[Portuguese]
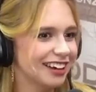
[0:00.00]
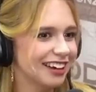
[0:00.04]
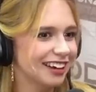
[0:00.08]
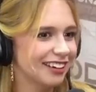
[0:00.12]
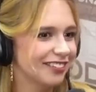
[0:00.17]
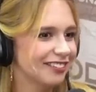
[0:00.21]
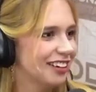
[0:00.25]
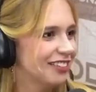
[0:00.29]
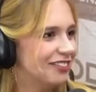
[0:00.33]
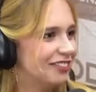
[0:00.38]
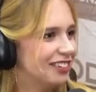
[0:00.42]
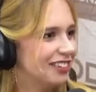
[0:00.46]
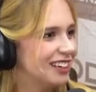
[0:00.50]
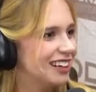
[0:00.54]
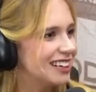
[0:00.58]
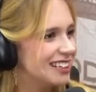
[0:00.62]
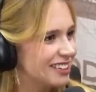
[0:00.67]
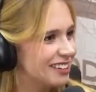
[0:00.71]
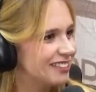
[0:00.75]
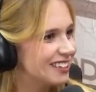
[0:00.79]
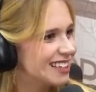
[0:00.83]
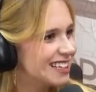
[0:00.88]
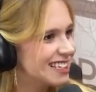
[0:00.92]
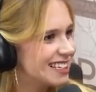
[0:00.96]
que a minha filha
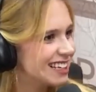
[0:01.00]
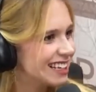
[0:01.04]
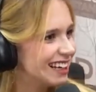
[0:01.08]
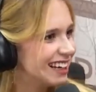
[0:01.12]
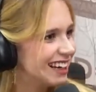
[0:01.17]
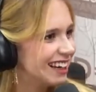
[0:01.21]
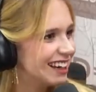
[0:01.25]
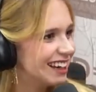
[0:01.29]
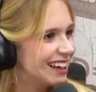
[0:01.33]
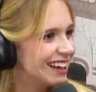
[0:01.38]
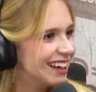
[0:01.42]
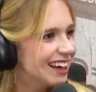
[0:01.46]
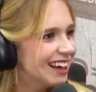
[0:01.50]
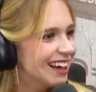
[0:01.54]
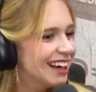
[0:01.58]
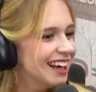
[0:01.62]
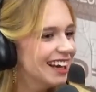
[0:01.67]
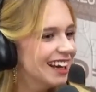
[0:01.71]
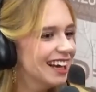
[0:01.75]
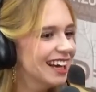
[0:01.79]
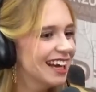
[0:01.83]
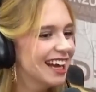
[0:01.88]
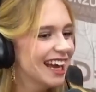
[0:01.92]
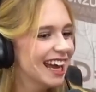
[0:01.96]
chamasse Gaia.
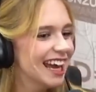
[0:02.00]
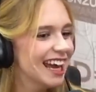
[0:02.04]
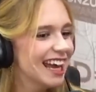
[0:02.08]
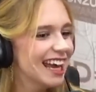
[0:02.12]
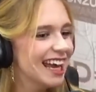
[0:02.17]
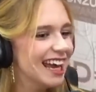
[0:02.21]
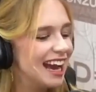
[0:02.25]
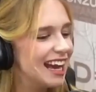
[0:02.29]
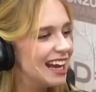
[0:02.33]
E